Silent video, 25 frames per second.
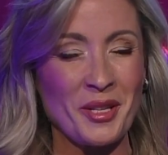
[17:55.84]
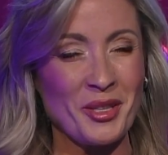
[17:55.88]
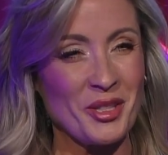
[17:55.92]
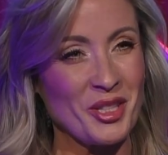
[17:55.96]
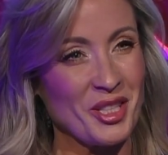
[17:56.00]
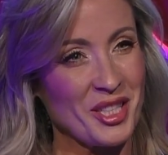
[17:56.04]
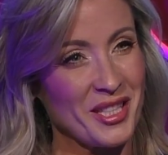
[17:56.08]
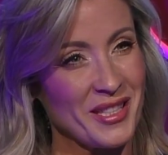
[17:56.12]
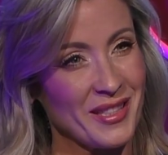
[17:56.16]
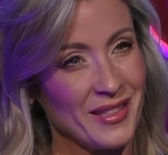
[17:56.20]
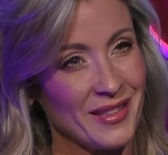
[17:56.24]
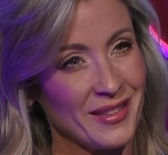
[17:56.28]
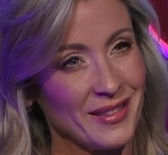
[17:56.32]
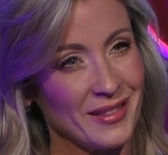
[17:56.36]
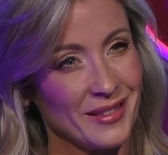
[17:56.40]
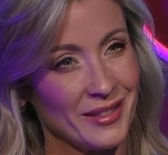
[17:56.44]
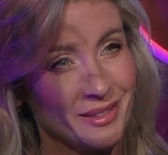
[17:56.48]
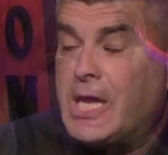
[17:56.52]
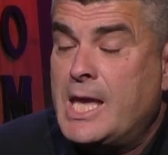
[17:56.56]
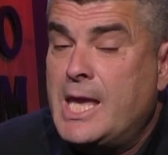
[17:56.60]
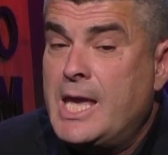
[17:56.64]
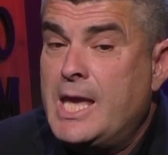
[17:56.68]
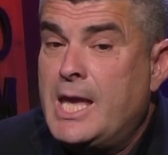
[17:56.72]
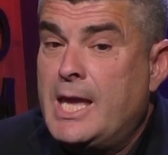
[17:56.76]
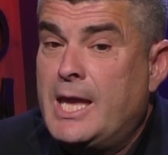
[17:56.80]
Correcto.
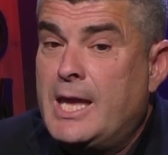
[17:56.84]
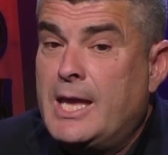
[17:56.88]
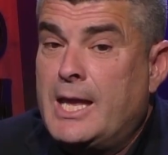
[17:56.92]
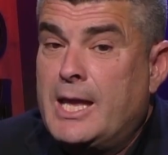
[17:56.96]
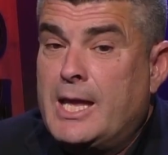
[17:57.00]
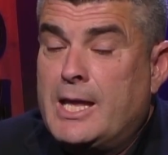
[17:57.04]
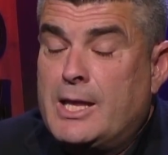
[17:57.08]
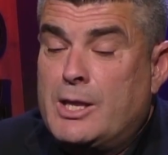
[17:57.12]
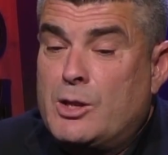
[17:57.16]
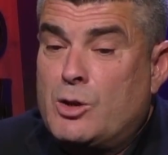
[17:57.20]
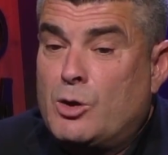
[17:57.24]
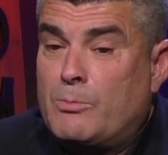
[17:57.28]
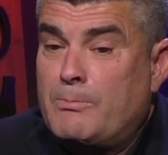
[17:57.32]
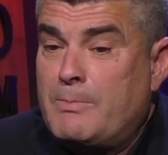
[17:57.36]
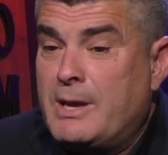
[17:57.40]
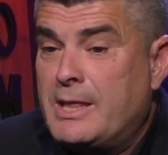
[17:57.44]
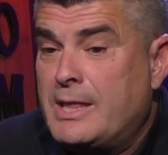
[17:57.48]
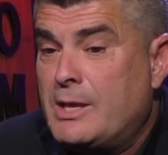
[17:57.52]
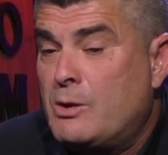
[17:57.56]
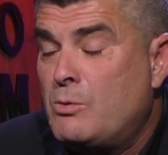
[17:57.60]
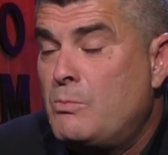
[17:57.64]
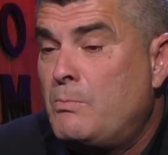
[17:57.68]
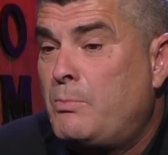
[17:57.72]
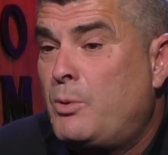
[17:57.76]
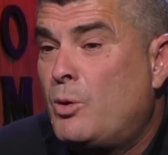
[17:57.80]
Y nos
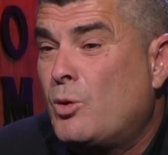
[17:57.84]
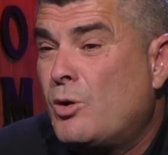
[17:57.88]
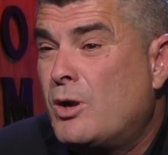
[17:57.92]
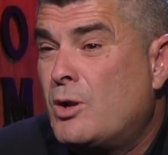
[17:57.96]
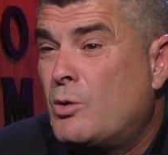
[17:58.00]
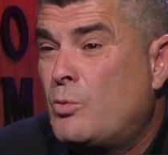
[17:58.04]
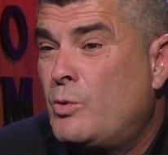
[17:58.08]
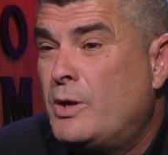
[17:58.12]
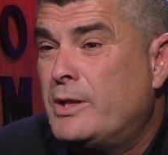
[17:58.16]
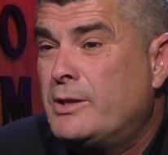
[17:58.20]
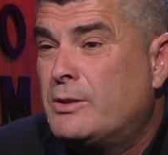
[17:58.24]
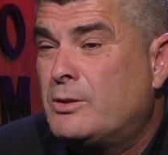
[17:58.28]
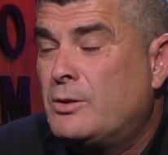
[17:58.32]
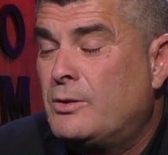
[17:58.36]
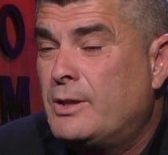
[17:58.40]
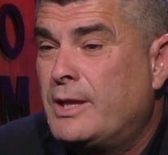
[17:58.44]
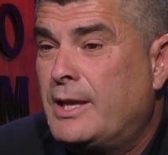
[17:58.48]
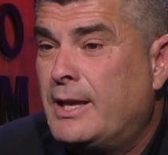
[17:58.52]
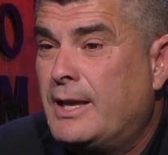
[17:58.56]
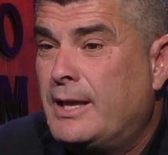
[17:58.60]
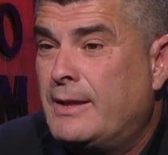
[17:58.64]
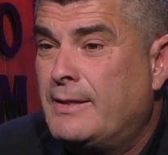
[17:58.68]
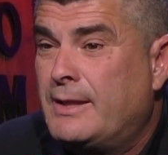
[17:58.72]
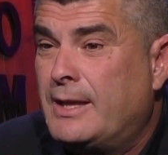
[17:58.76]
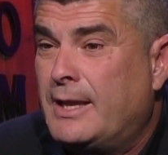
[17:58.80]
venden un poco el cuento
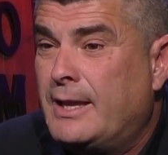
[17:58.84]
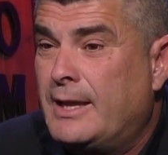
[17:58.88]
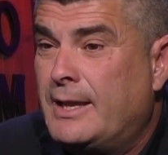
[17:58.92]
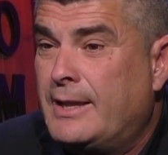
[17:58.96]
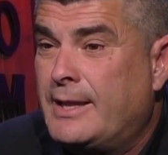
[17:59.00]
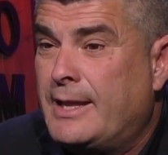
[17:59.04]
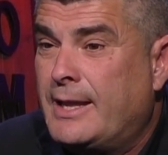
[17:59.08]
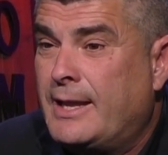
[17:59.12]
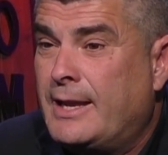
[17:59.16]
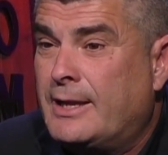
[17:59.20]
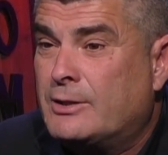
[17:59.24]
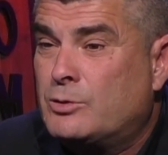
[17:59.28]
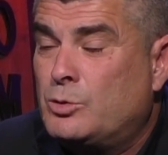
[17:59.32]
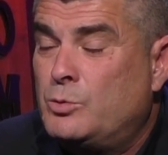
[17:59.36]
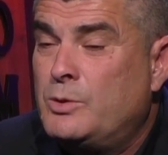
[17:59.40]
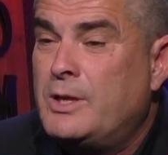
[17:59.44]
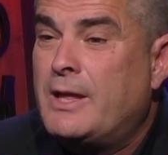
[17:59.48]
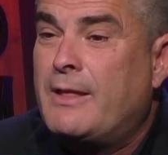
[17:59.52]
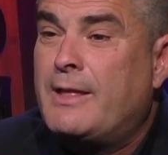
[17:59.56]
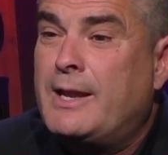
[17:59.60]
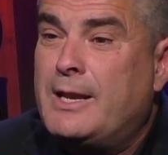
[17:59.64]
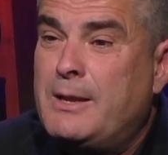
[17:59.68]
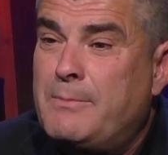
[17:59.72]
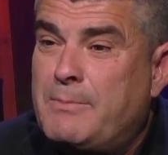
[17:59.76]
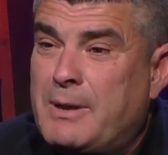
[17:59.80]
de, la subida
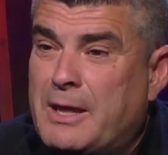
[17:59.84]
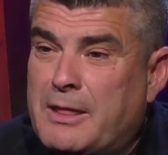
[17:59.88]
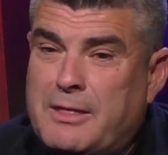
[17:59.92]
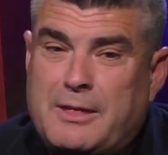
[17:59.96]
del IPC